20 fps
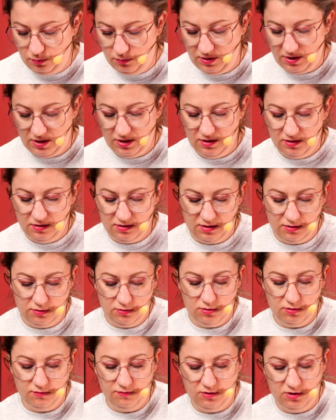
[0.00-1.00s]
tutaj, z
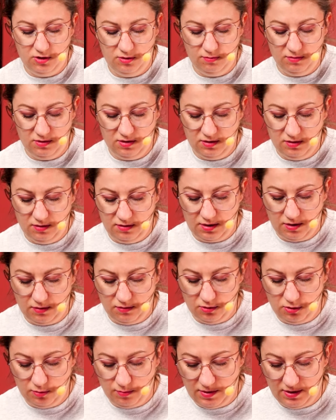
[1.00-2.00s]
tego co widzimy, ta
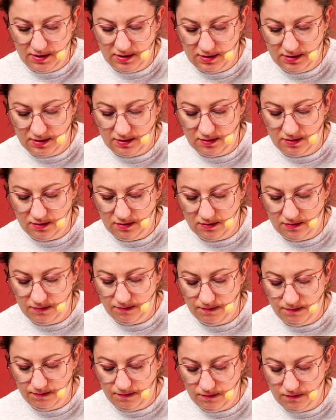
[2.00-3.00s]
osoba jest...
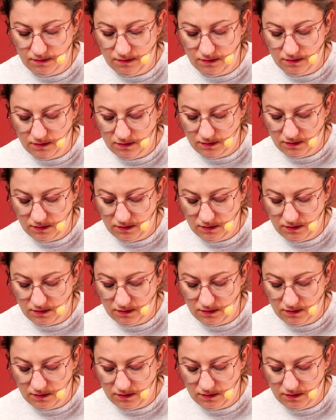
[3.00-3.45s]
Mm,